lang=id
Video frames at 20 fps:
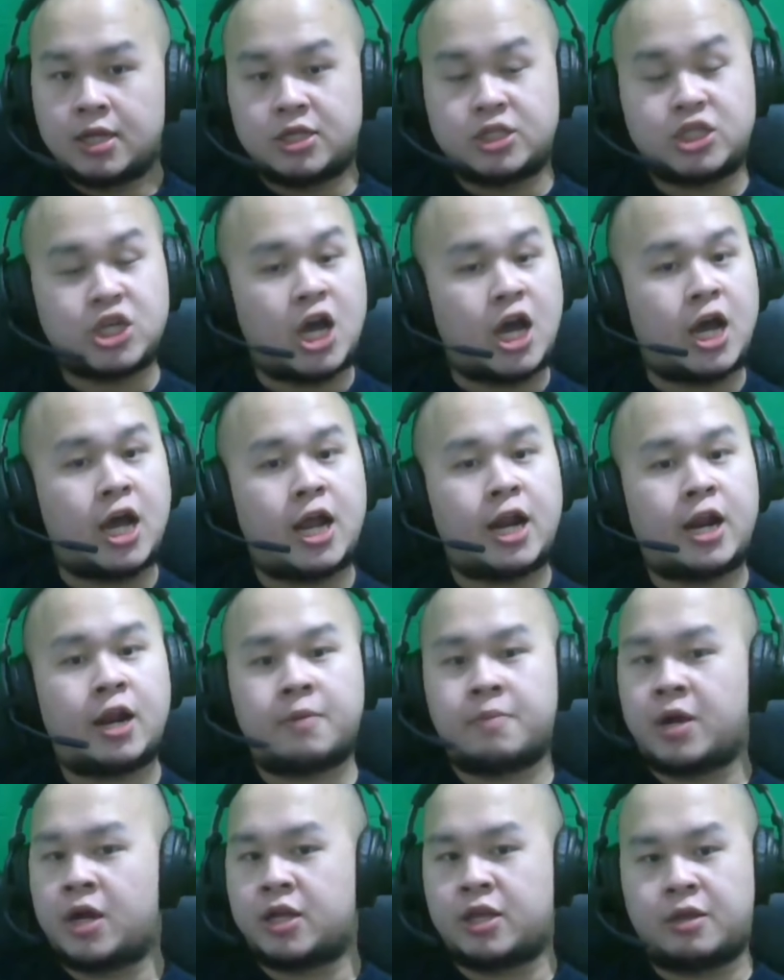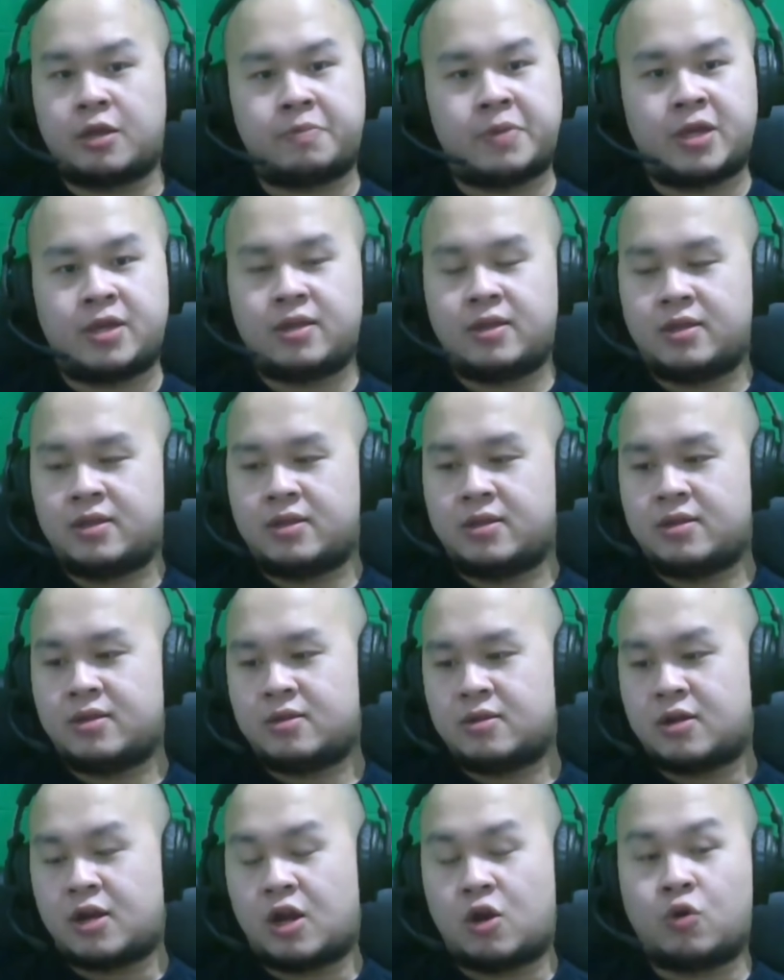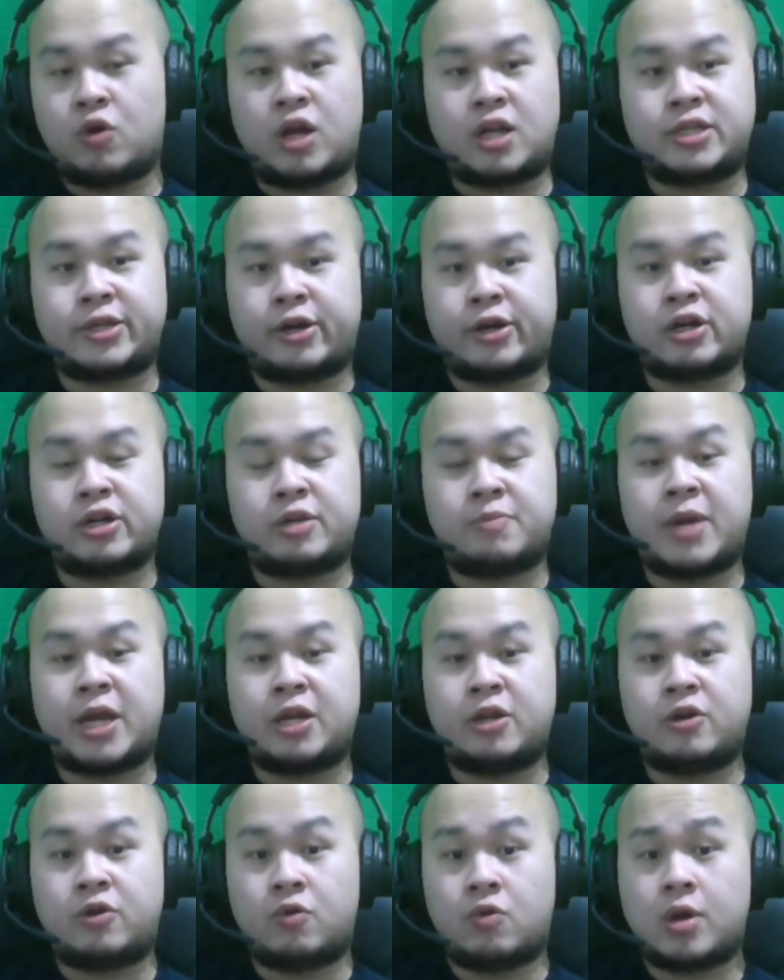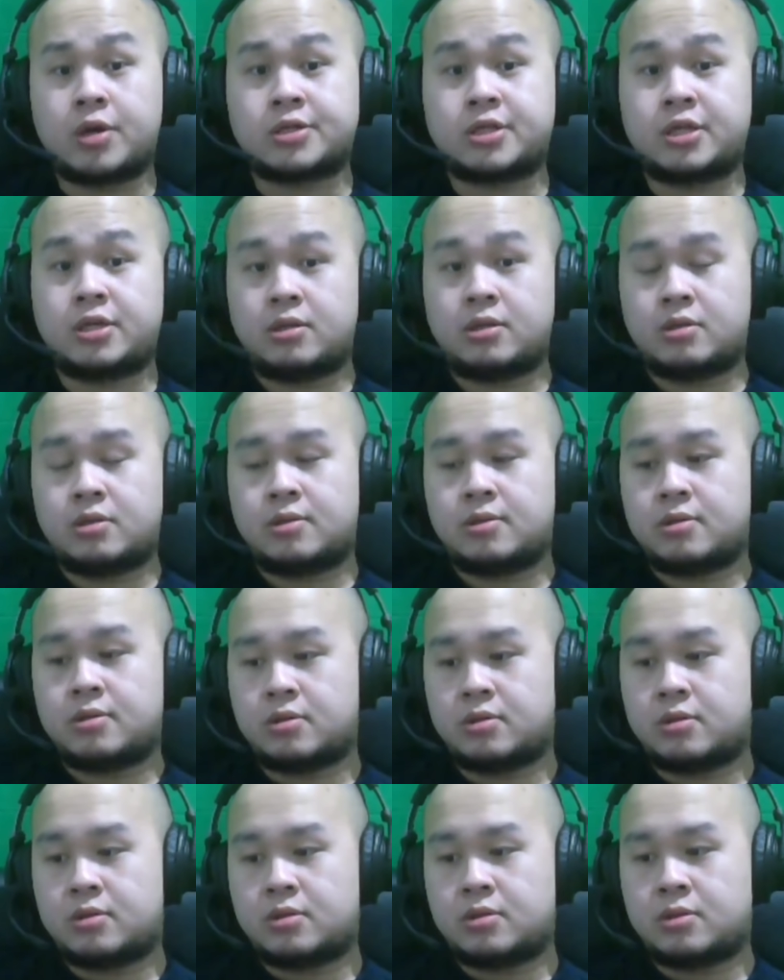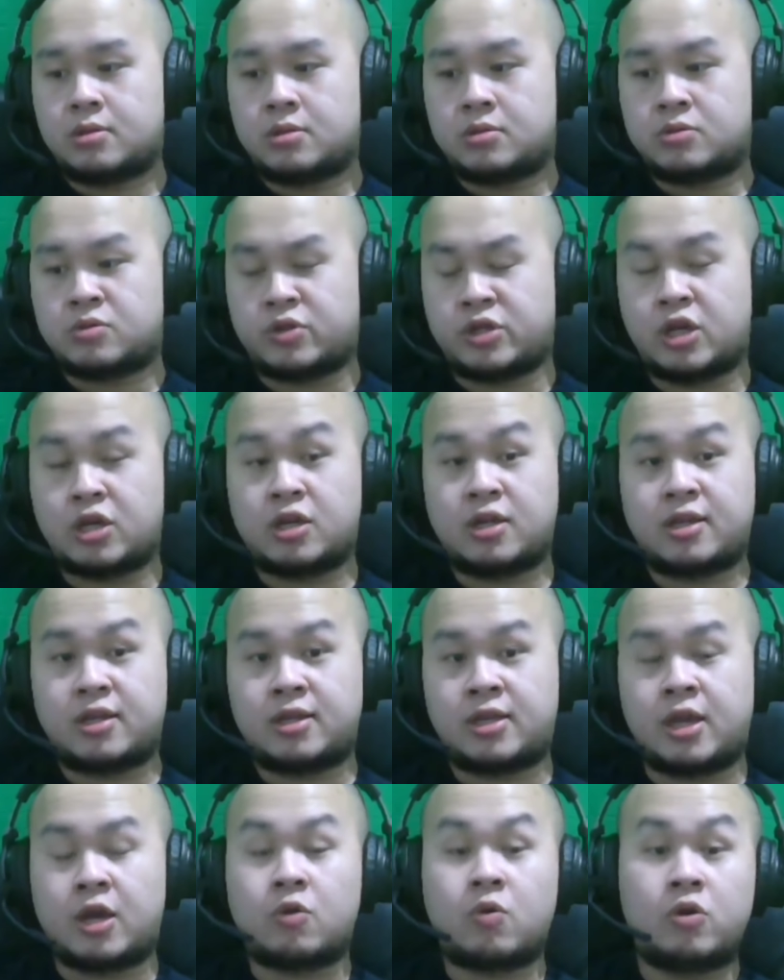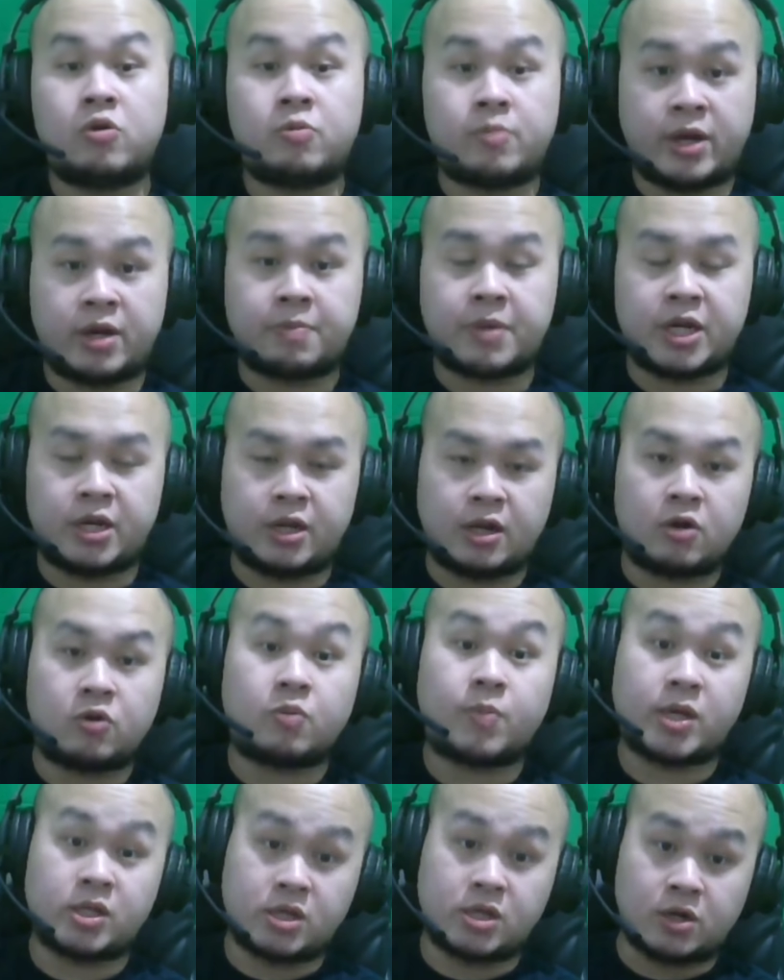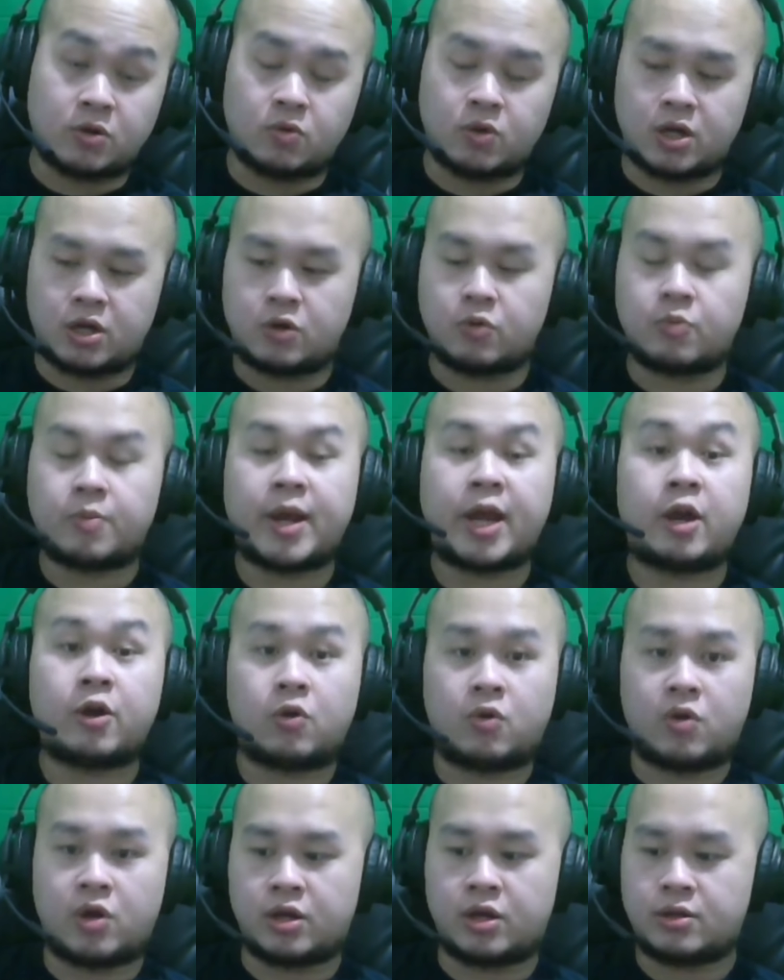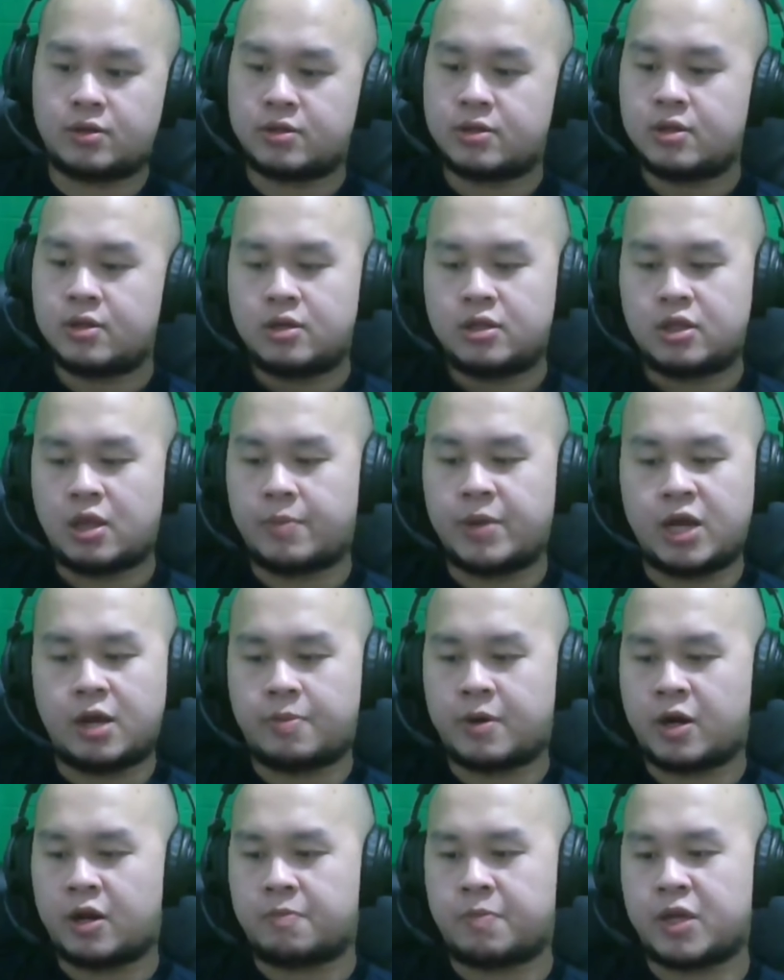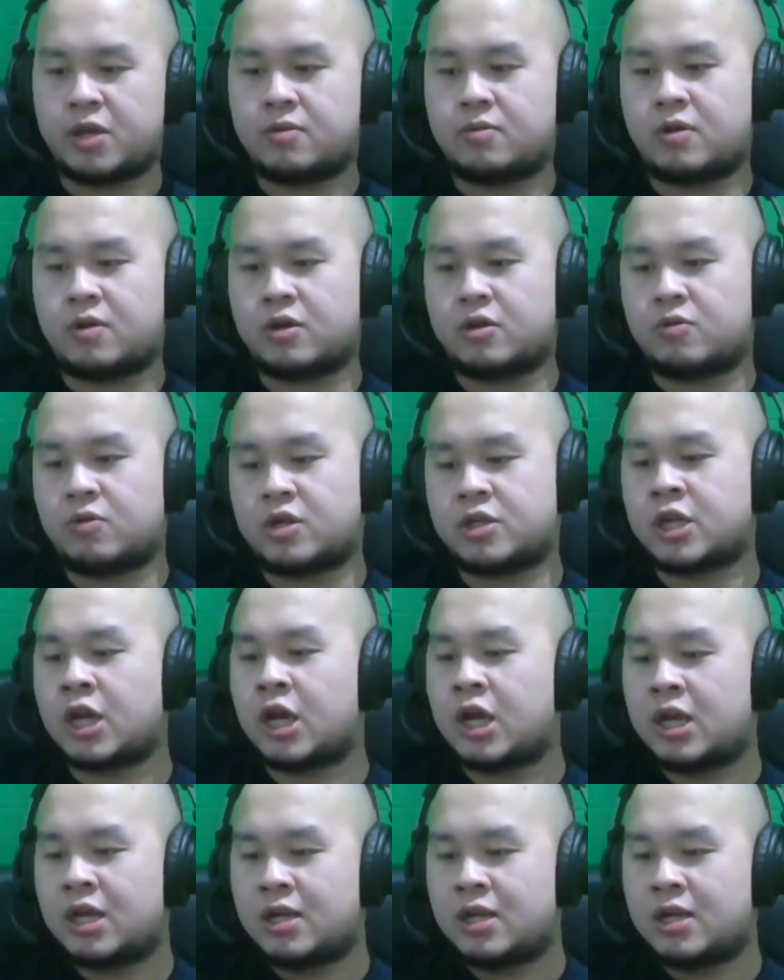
Jarang banget epic kalau nggak jarang dimainin doang sih soalnya ya gue lumayan pede lah lumayan jago lah lumayan doang tapi nggak pernah epic udah gitu aja